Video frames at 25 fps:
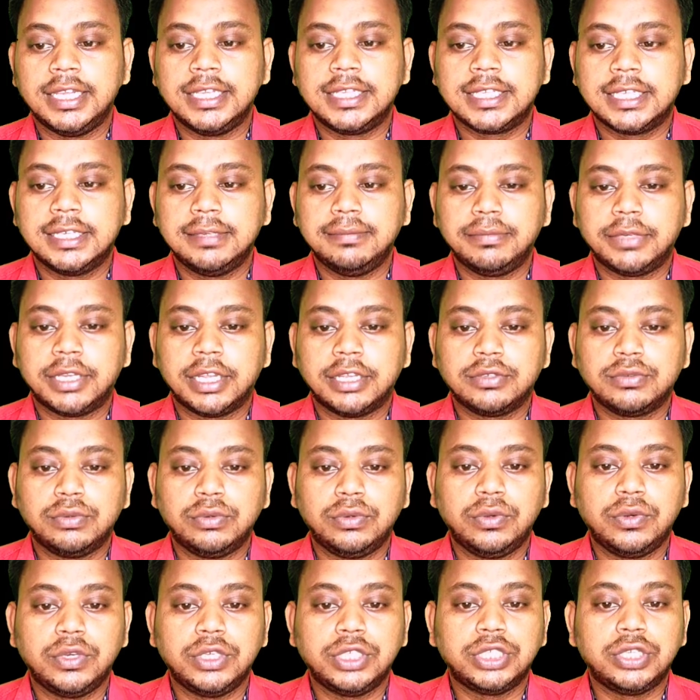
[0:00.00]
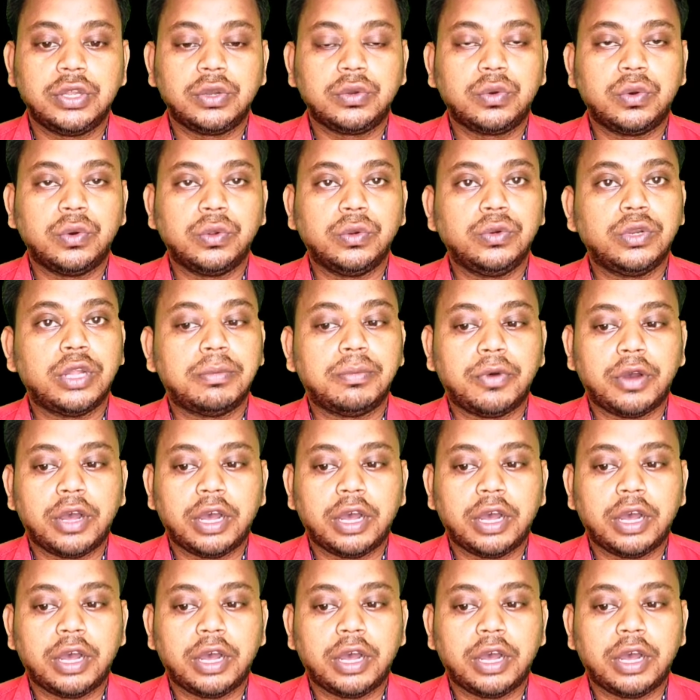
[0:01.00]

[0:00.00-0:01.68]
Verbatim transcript: এই স্কিমটা শুরু হয়েছিল করোনা